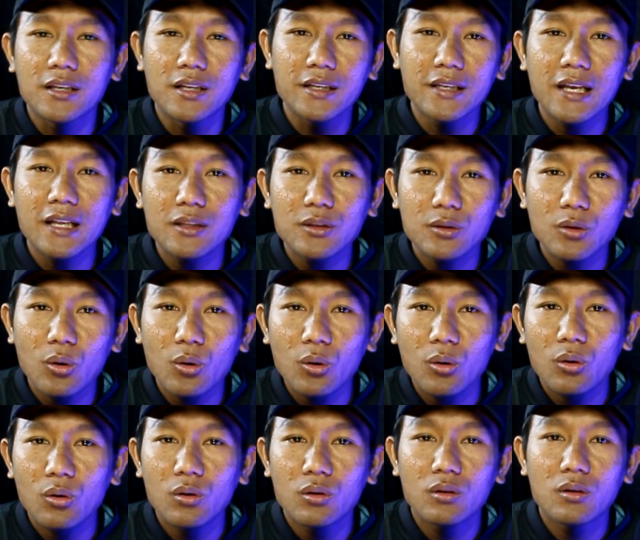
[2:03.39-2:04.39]

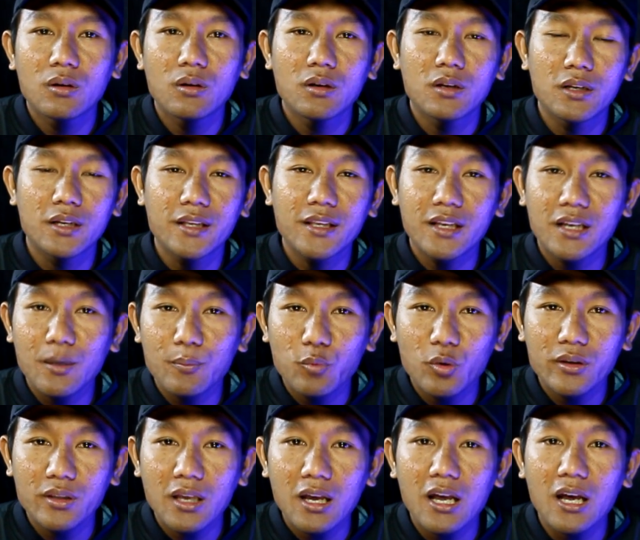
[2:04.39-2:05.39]
Irianto, Ricky
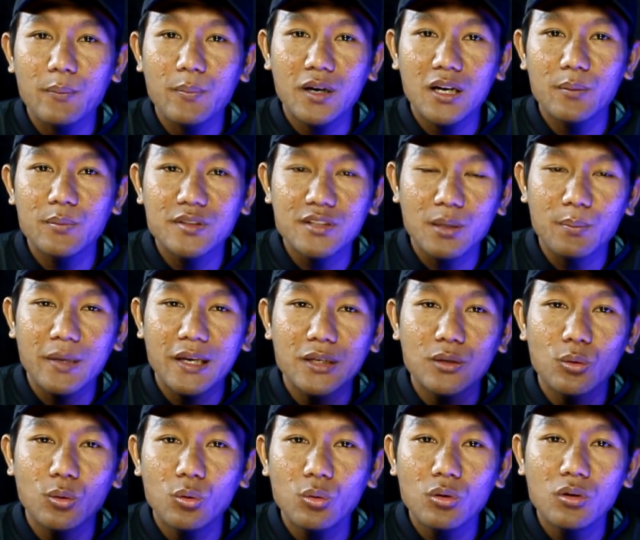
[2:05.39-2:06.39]
Kapoya, apakah bisa
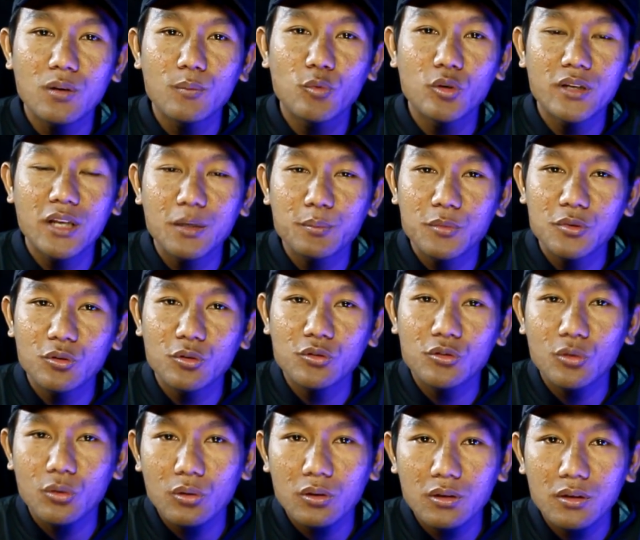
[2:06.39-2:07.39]
main dulu kemudian
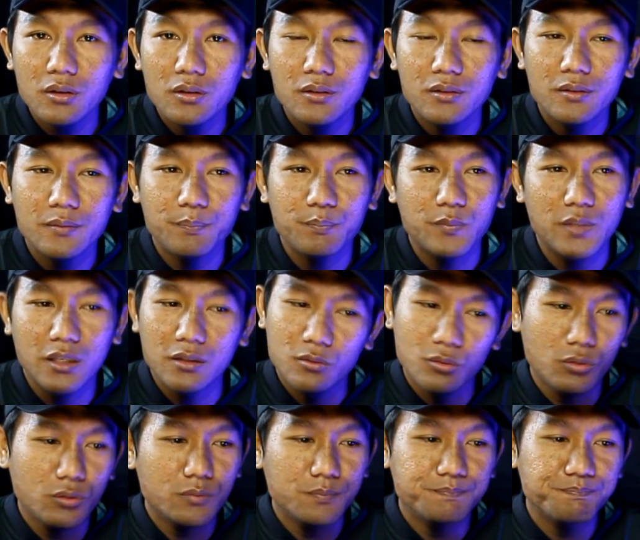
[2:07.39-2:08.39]
menyusul
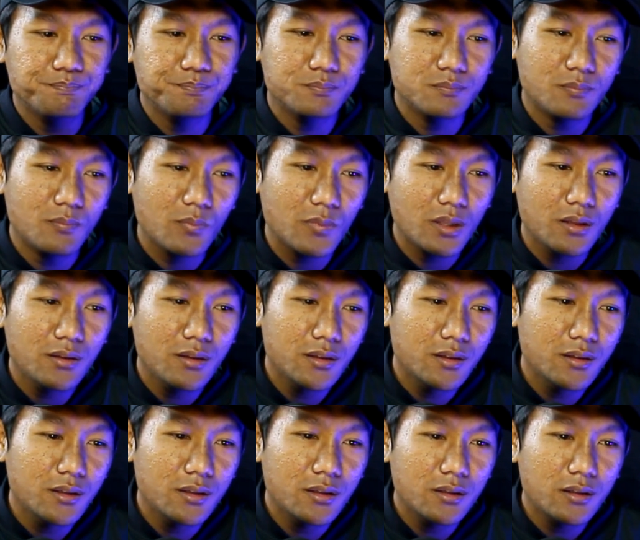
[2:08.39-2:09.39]
itu
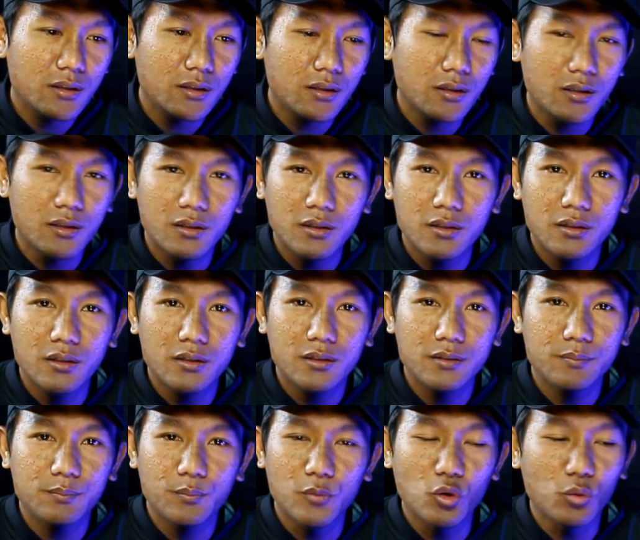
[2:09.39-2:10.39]
eh,
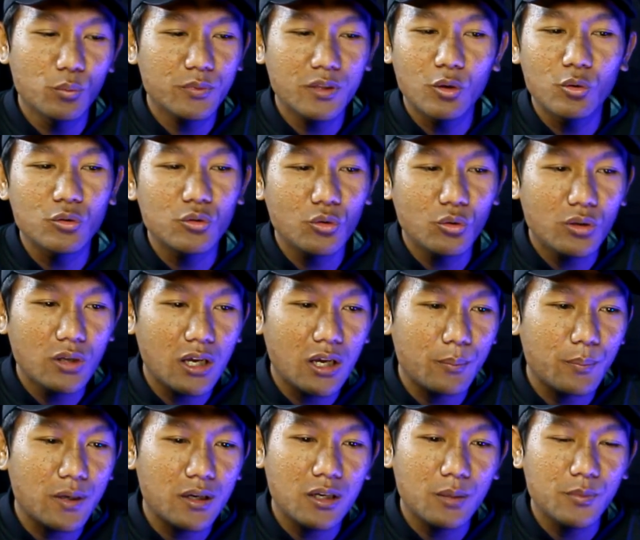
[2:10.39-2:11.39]
belum tahu juga
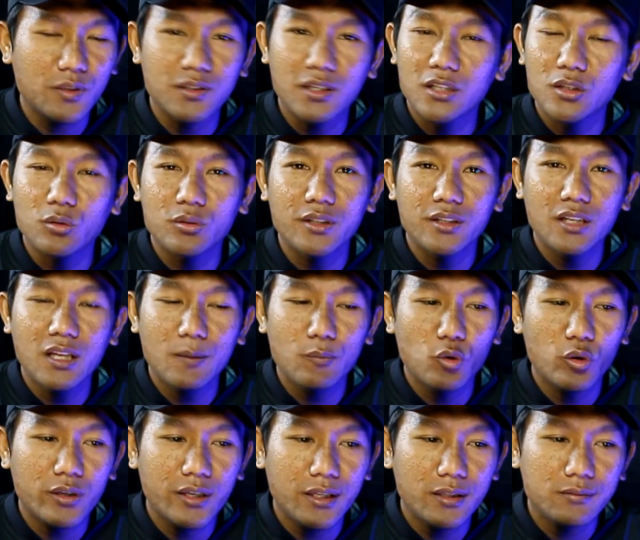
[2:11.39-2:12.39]
apakah bisa atau tidak
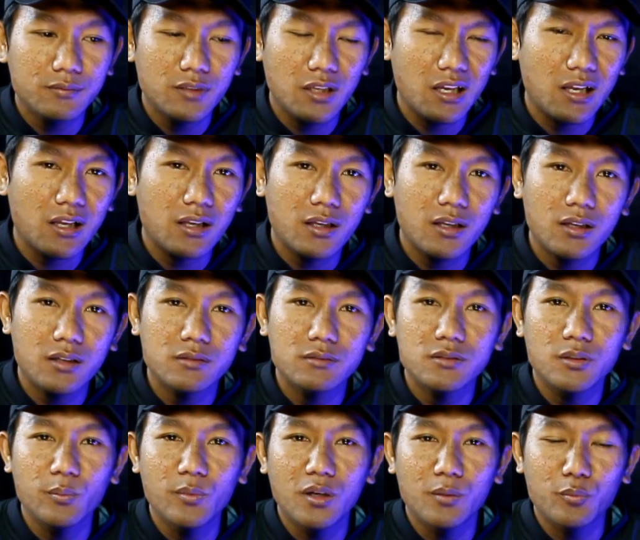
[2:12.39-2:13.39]
mungkin ya
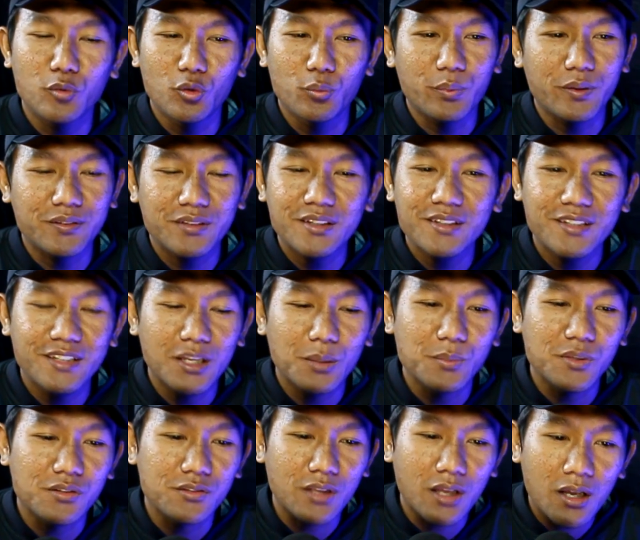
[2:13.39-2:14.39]
90% tidak
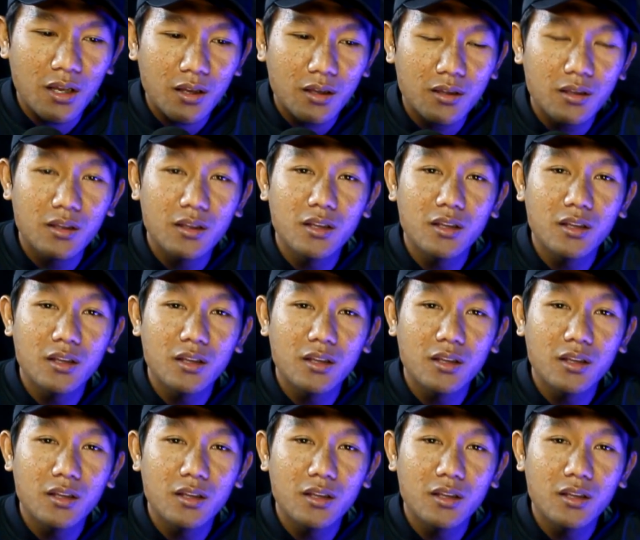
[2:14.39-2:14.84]
bisa.